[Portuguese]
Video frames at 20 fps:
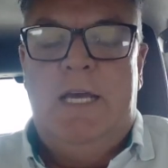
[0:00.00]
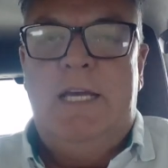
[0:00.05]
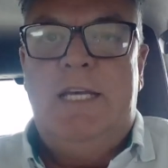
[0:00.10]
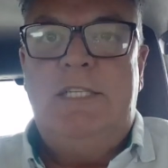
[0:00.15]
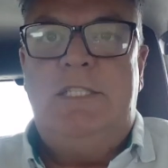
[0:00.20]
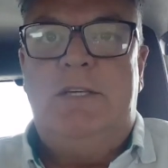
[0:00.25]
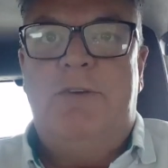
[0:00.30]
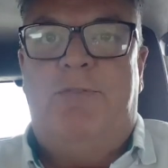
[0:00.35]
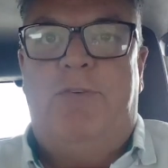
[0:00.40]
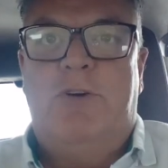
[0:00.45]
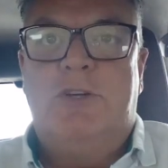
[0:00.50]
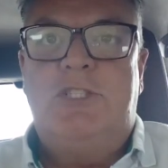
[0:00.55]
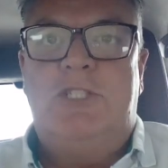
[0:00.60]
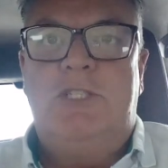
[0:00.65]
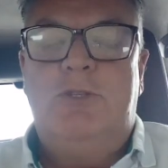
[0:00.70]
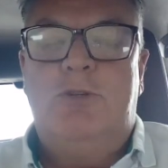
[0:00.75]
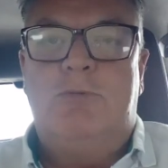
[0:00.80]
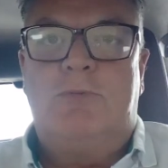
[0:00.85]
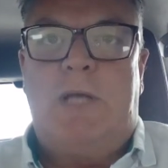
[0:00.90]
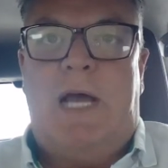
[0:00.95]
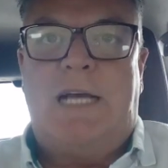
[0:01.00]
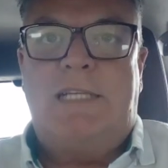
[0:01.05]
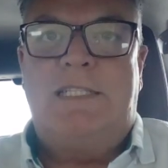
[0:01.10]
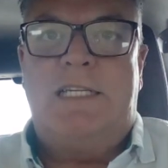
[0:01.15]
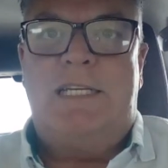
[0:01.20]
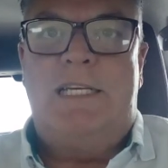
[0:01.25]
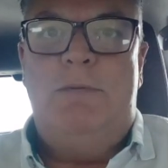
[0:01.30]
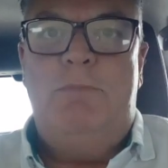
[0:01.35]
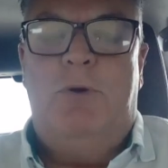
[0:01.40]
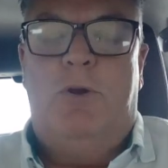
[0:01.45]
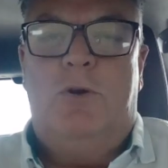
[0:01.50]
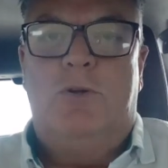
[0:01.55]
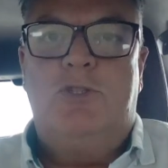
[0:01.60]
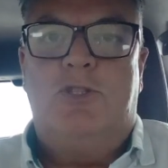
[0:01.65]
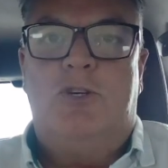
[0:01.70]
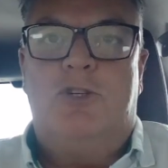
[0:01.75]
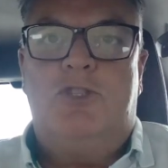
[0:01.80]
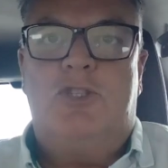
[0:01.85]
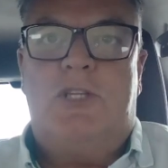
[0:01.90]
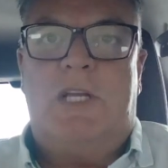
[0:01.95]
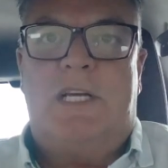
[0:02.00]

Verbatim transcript: E se fosse no táxi aqui em Belo Horizonte,